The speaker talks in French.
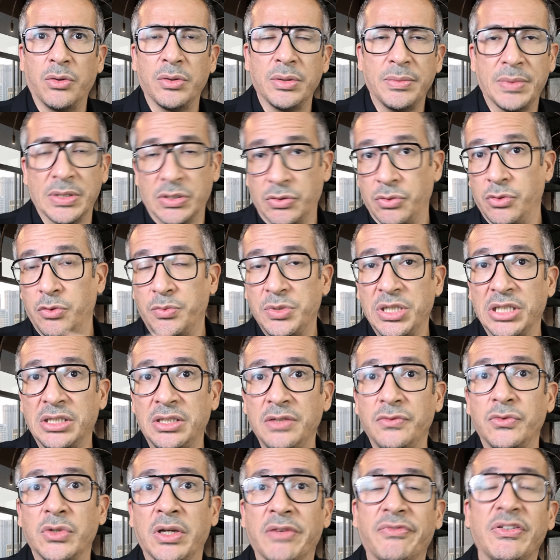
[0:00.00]
parce que
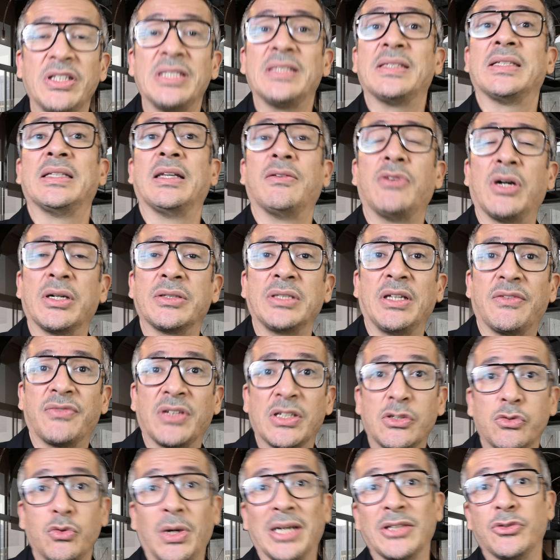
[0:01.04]
l'objectif de la fête, c'est d'avoir une
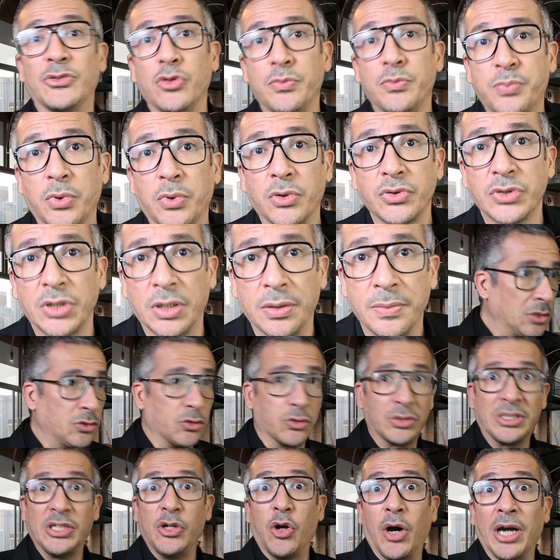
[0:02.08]
inflation à 2%.
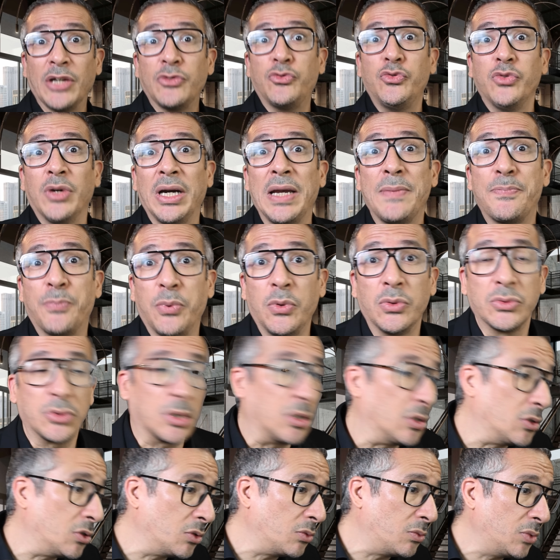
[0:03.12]
Donc il aurait dû
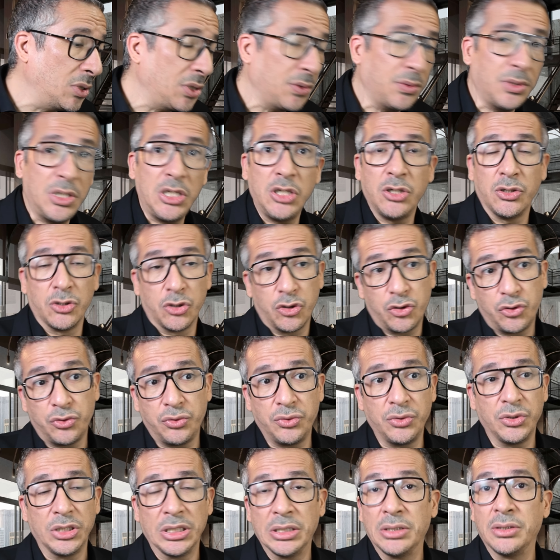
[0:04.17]
répondre oui oui, je
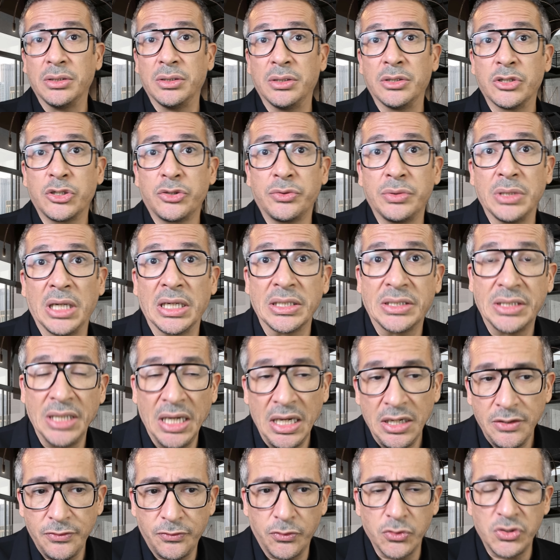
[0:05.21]
suis je suis
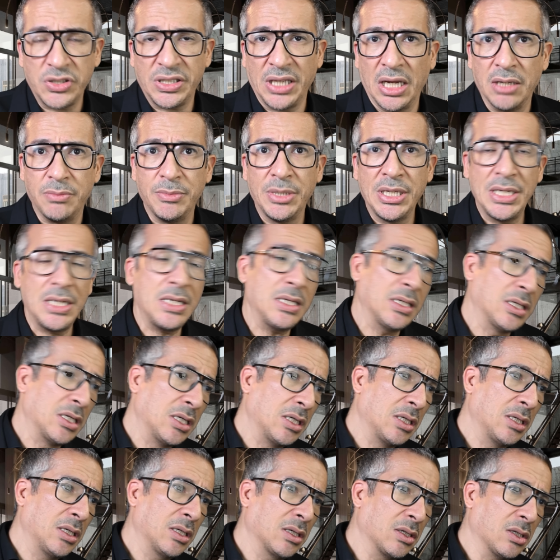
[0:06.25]
inquiet, il faut se calmer.
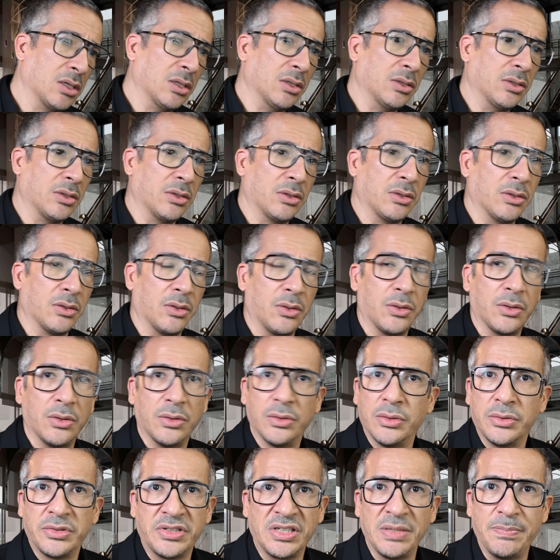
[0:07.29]
Euh,
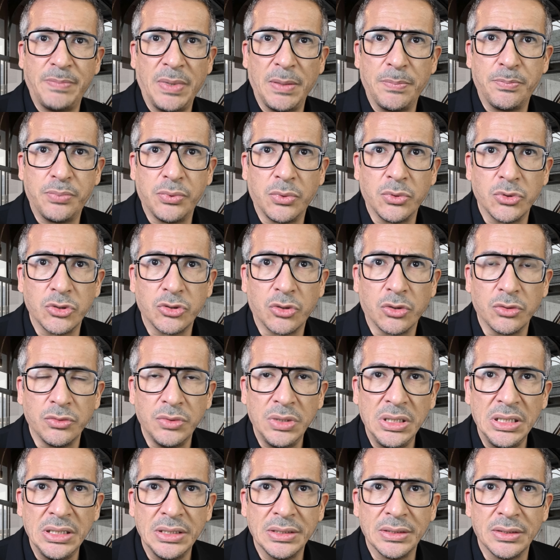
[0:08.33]
c'est pas pour
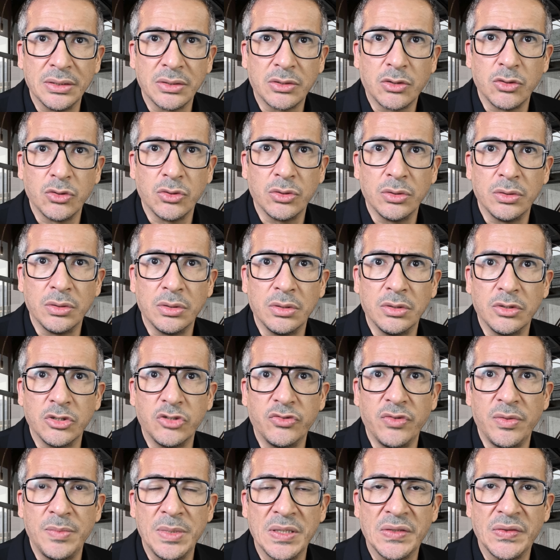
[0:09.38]
aujourd'hui euh, que je
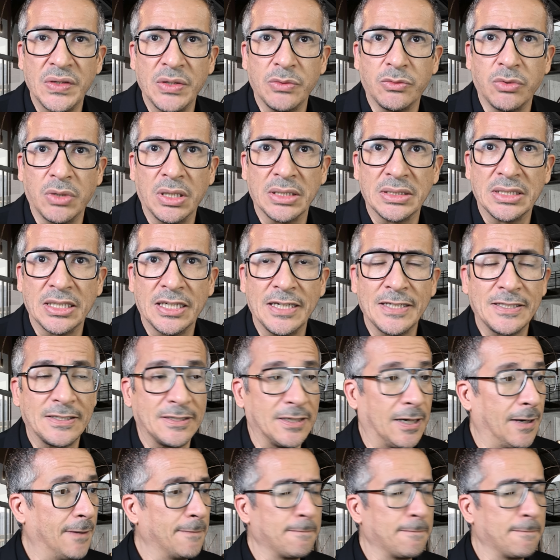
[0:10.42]
vais baisser les taux d'intérêt, etc.